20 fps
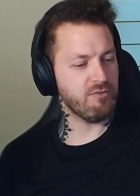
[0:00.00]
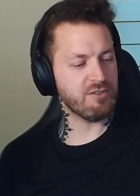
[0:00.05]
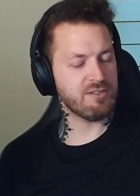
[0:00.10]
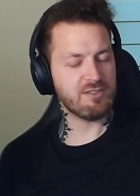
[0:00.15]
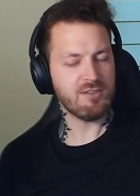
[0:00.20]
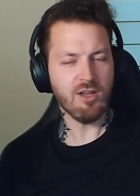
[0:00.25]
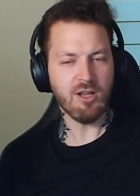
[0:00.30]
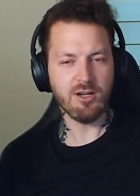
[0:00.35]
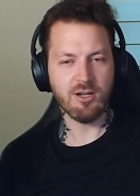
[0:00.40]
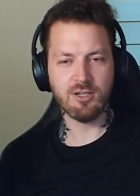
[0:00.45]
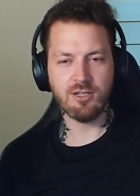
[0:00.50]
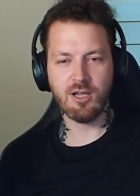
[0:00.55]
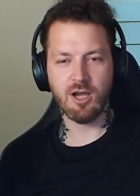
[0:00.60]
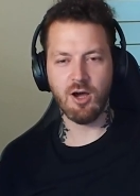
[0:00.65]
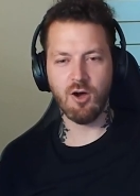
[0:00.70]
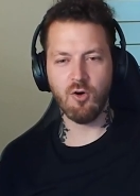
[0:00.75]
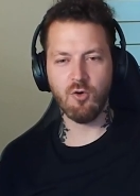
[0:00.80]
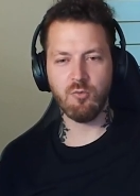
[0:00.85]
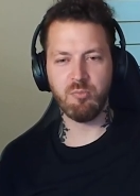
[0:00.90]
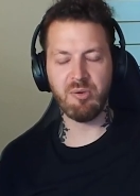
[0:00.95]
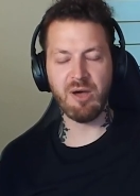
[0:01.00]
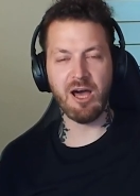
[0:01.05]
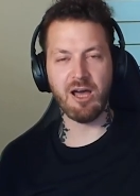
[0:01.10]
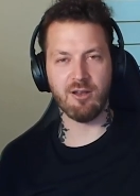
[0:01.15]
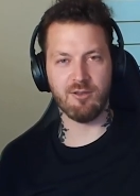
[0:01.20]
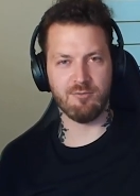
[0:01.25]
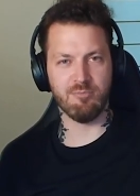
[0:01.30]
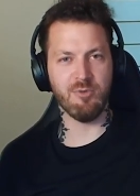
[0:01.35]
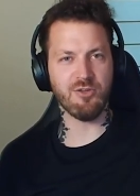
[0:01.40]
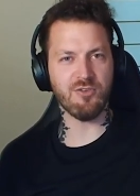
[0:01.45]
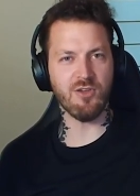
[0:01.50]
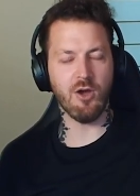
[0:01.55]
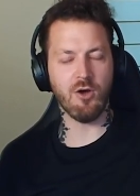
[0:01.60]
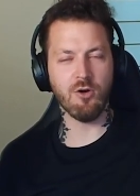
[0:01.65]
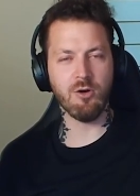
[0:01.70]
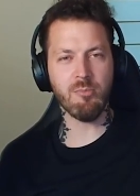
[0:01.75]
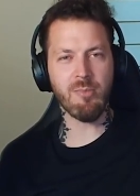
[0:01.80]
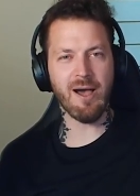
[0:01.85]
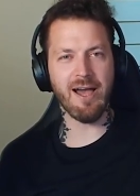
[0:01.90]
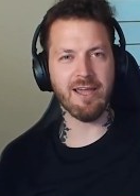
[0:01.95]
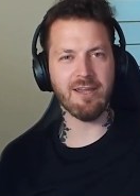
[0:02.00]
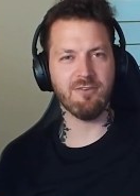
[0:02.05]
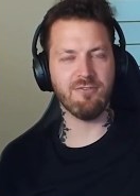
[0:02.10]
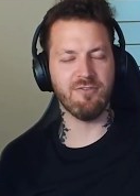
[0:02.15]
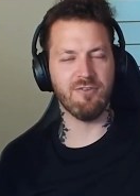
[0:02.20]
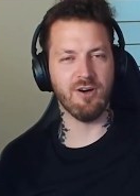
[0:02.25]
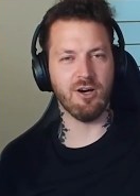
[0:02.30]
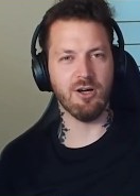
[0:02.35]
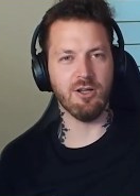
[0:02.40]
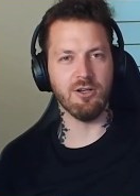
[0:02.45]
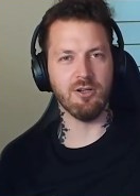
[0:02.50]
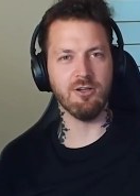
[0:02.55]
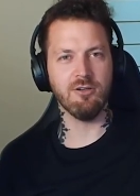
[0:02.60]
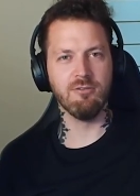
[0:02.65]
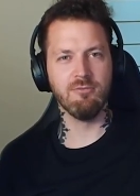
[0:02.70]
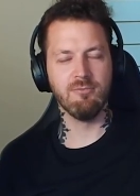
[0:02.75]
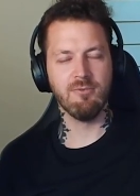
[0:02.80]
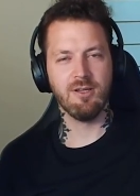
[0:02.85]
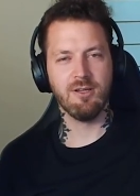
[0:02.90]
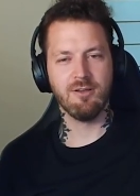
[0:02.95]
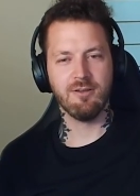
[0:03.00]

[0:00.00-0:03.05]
ja, wir zahlen dann ja auch bar, das macht's ja auch nochmal einfacher, ne?